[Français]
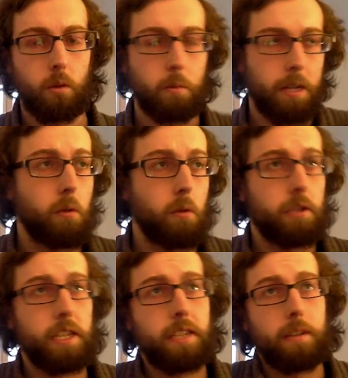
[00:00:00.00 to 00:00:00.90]
Donc maintenant vous vous
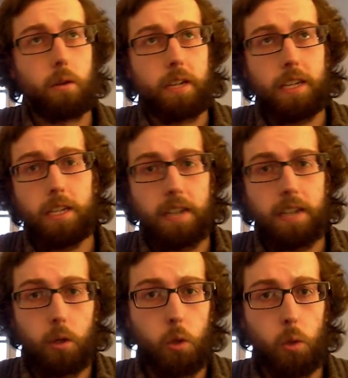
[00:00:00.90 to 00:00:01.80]
dites, ok j'ai
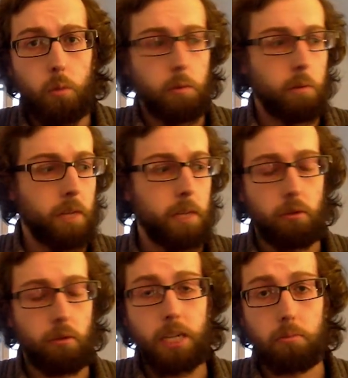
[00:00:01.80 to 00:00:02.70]
un cube, je peux le
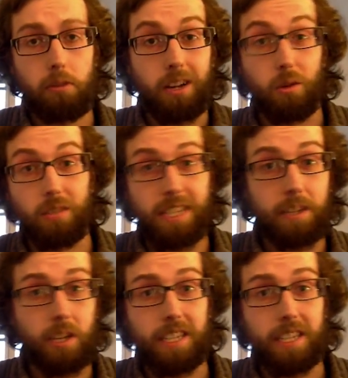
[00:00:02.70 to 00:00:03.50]
manipuler, je peux l'agrandir, le